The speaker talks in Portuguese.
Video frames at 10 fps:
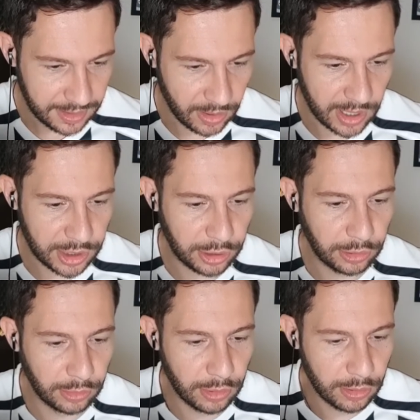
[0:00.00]
É o gatito
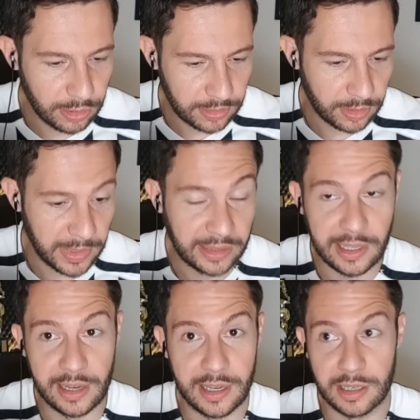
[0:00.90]
no gol.
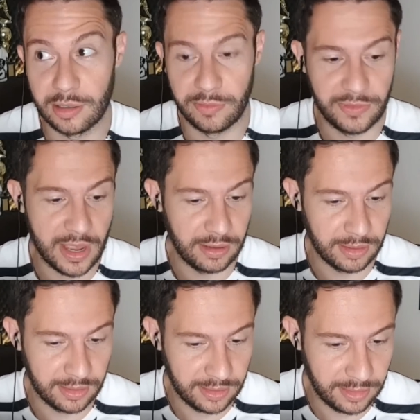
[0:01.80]
Aumentei aqui, o velho é
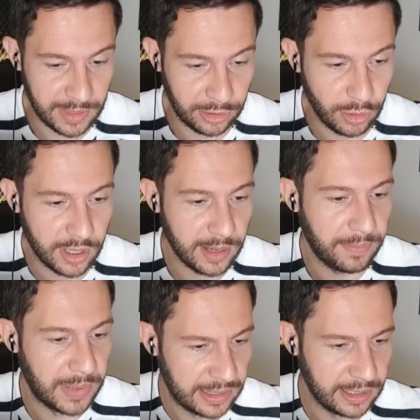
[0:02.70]
uma, é uma, droga.
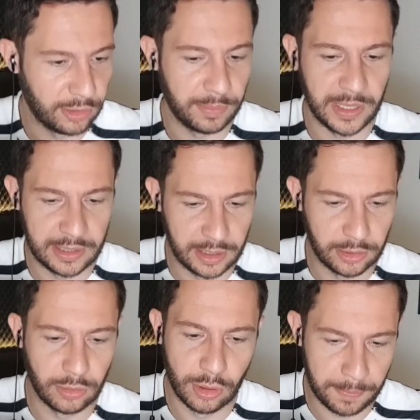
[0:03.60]
Pedido,
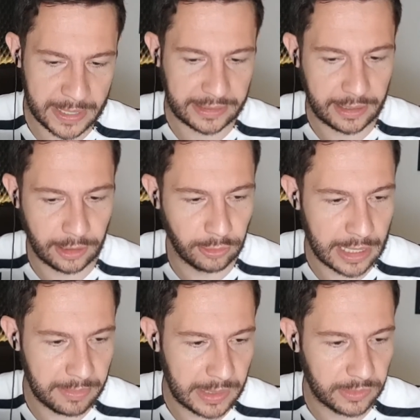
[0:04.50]
pedido. Opa, tem que
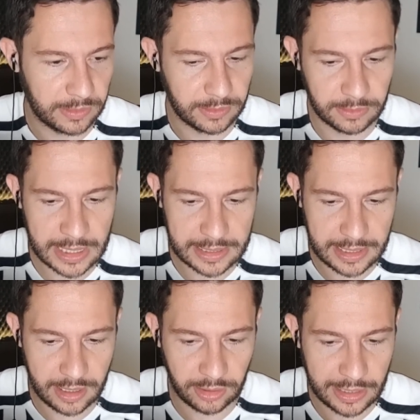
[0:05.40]
anular mesmo.
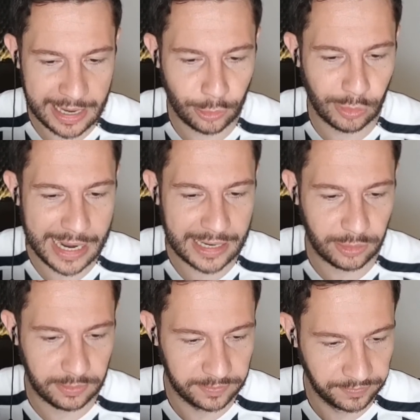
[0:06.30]
1x0
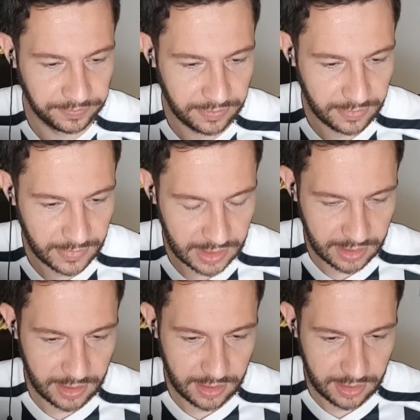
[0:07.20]
anulado.
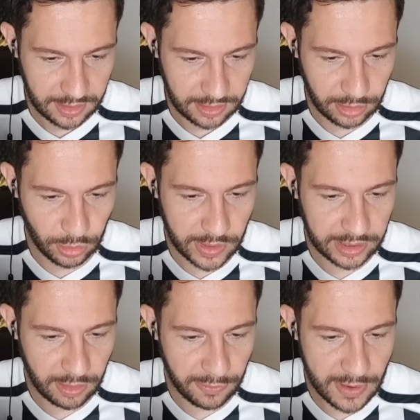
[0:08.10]
Olha o Lua
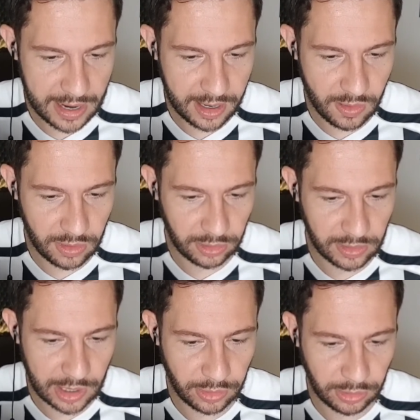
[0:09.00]
dando facão, olho de um
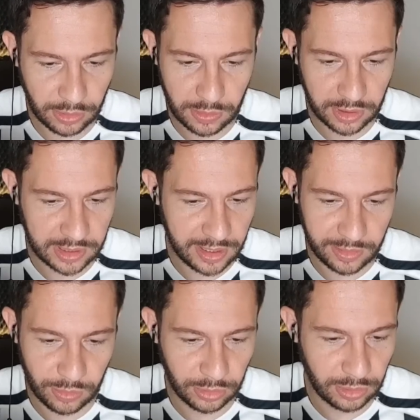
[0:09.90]
lado, jogou do outro. É,
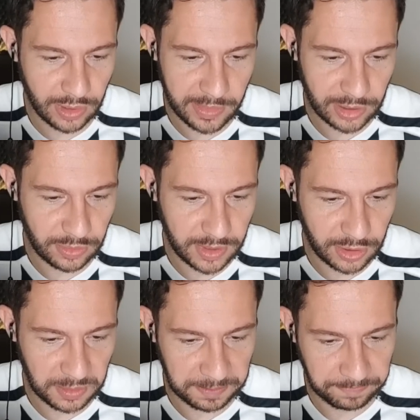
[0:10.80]
o mundo não é mais o mesmo.